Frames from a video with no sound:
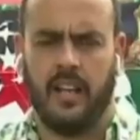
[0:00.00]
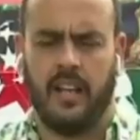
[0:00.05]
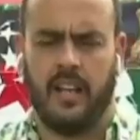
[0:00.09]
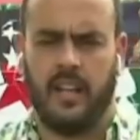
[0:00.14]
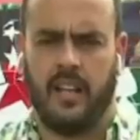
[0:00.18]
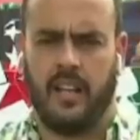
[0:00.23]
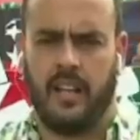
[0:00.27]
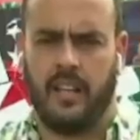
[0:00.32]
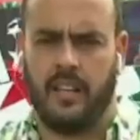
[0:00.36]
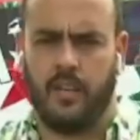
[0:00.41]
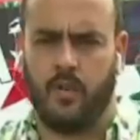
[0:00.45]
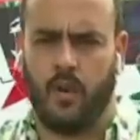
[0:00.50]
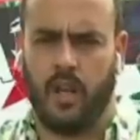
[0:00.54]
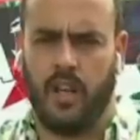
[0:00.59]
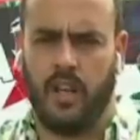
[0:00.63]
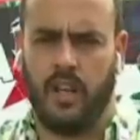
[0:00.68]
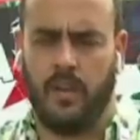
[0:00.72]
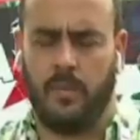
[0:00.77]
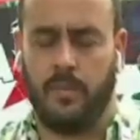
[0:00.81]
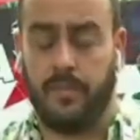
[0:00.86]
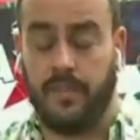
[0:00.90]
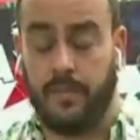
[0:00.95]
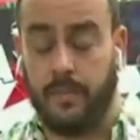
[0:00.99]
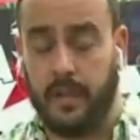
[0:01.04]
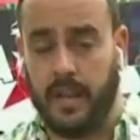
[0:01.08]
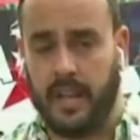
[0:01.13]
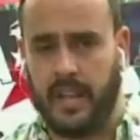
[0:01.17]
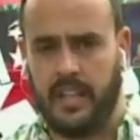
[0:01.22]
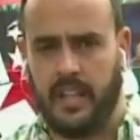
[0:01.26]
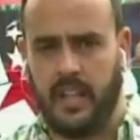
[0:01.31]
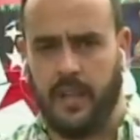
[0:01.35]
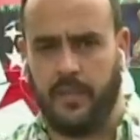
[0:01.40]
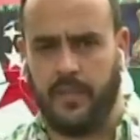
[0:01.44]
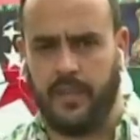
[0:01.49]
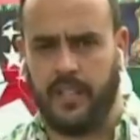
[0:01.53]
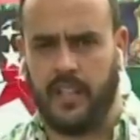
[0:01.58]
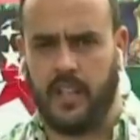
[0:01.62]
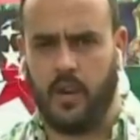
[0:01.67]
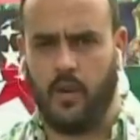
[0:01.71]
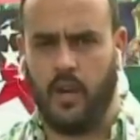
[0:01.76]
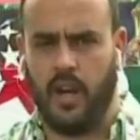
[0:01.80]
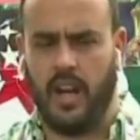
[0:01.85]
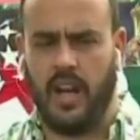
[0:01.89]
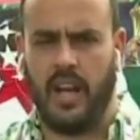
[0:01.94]
دوالب بقية في
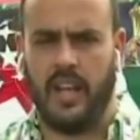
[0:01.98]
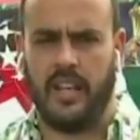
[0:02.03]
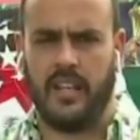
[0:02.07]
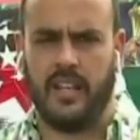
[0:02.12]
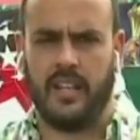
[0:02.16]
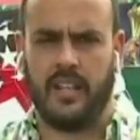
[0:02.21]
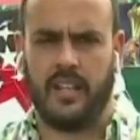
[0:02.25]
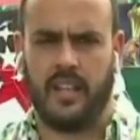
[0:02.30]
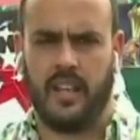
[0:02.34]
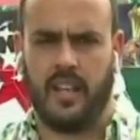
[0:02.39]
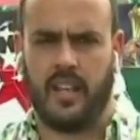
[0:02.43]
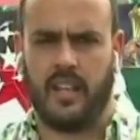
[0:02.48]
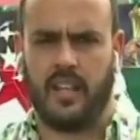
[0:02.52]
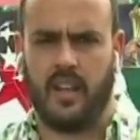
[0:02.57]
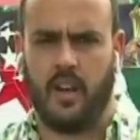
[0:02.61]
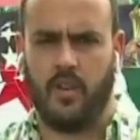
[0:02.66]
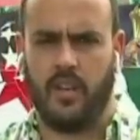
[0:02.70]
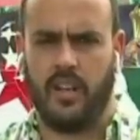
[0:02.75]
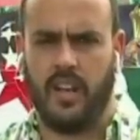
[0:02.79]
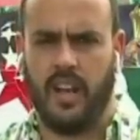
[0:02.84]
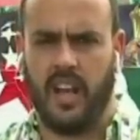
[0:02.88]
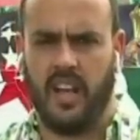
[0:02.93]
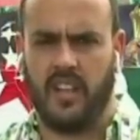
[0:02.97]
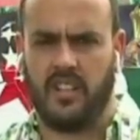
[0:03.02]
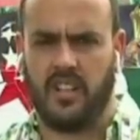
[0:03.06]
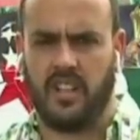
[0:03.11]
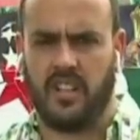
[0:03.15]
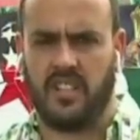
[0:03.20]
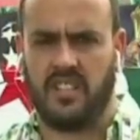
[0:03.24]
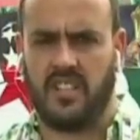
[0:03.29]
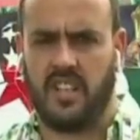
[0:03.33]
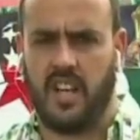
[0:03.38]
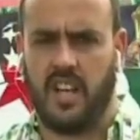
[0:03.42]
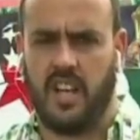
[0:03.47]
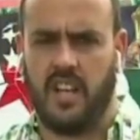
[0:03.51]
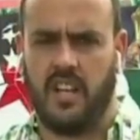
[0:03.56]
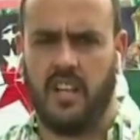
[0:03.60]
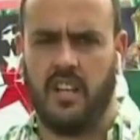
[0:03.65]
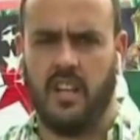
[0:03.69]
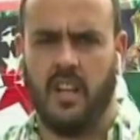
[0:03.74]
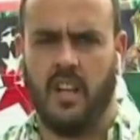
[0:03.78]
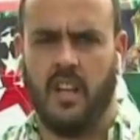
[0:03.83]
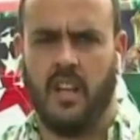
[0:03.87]
الدوحة أين سيخضع للحجر الصحي